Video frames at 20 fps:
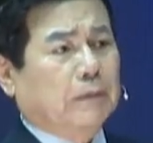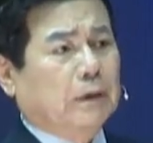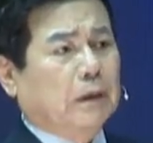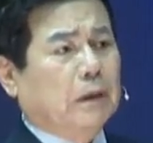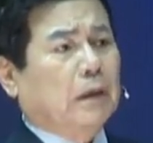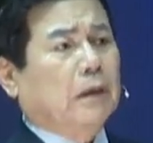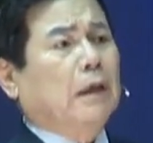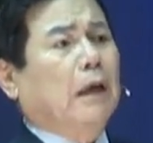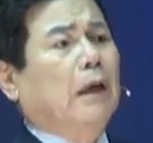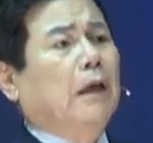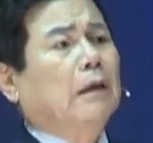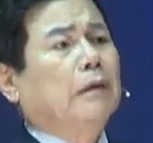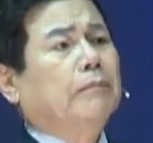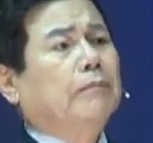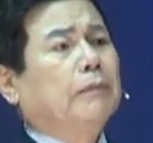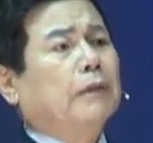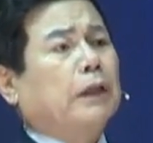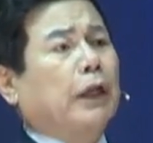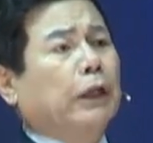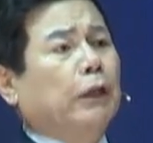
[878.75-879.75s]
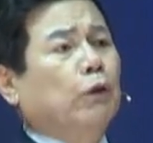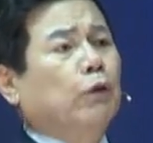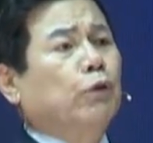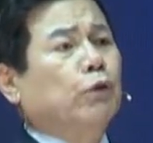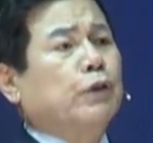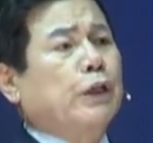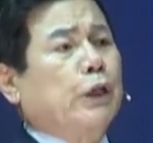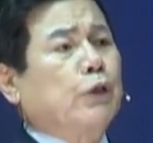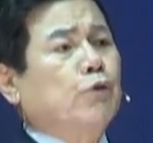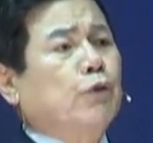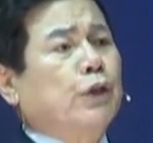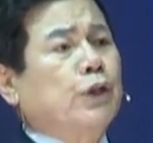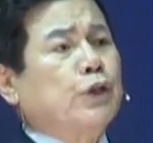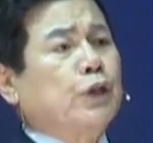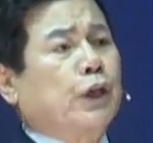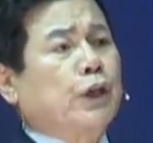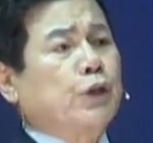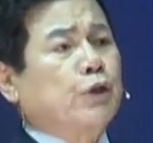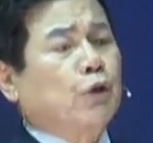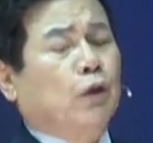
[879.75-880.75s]
그러나 개들도 제 주인의
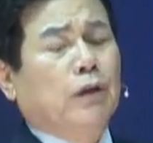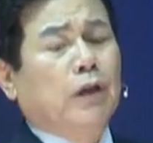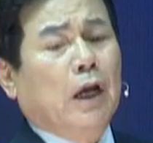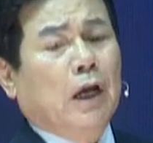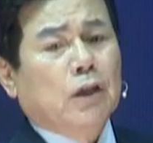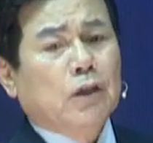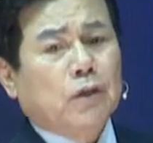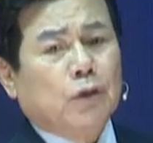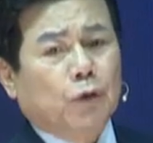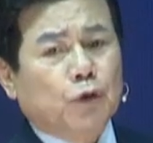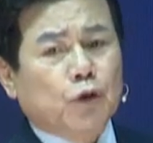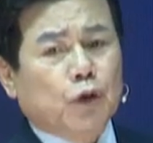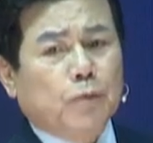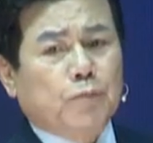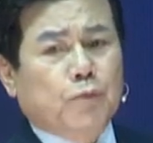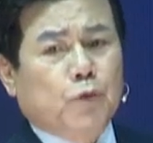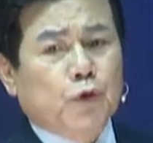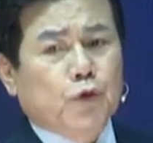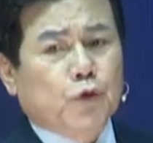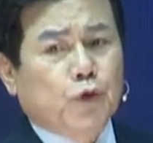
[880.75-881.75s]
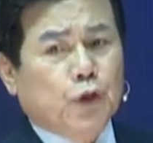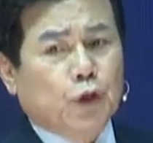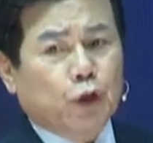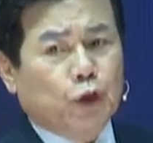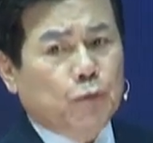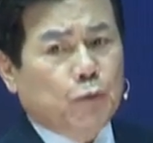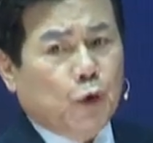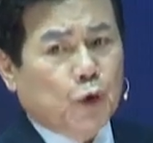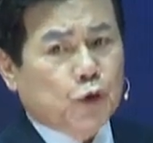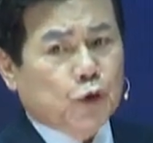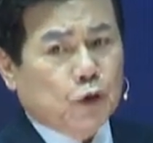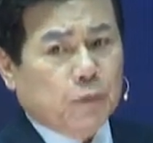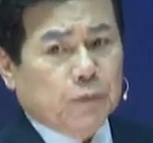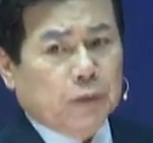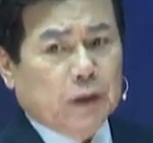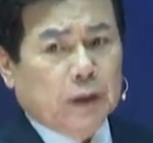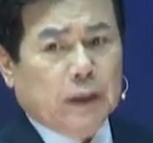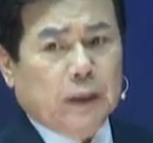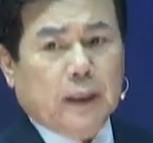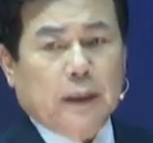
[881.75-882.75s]
상에서 떨어지는 부스러기를
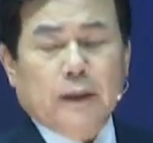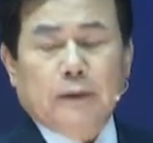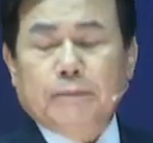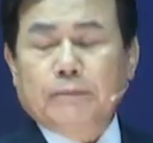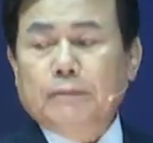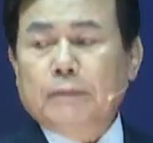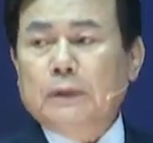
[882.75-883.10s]
목섭니다.